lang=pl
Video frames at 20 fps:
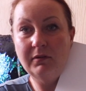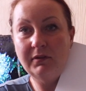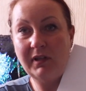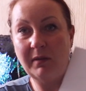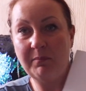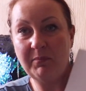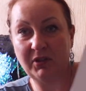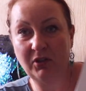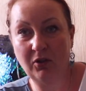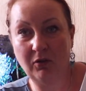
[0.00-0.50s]

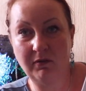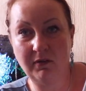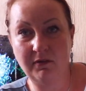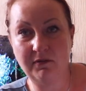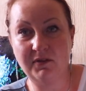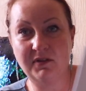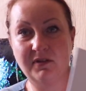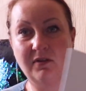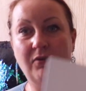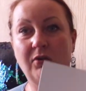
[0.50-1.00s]
tapetowe
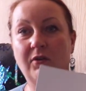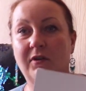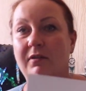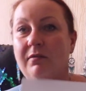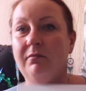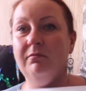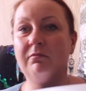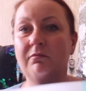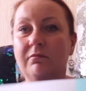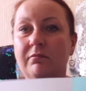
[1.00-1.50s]

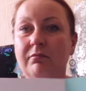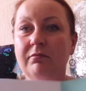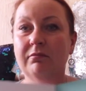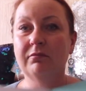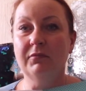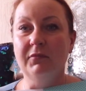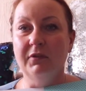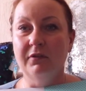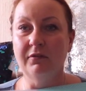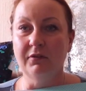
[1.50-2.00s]
wzory.
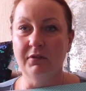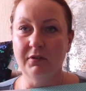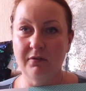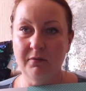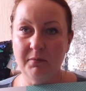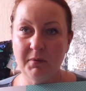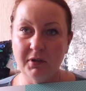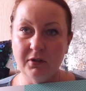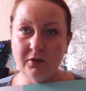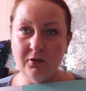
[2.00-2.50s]
Nie
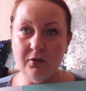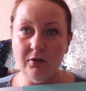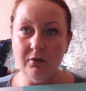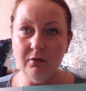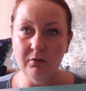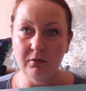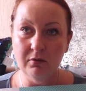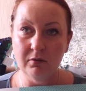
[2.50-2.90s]
wiem, jak to